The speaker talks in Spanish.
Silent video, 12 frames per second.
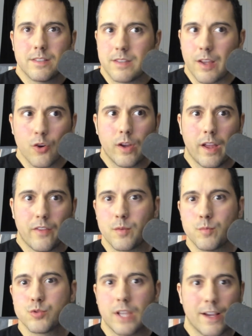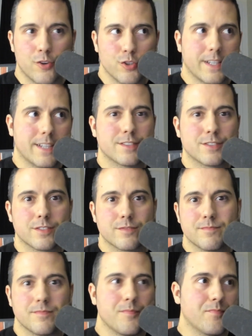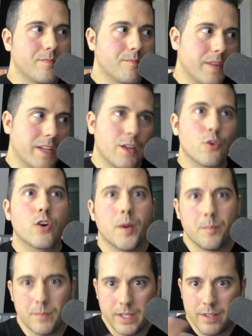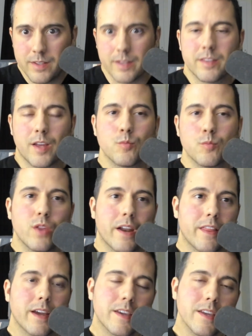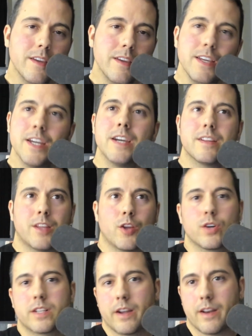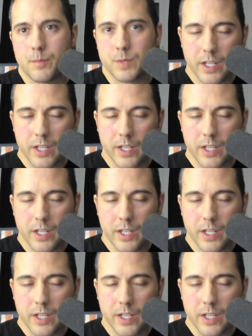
tengo que hacer muchas cosas. Mm, me tengo que intentar mudar de aquí, tengo que traer a mis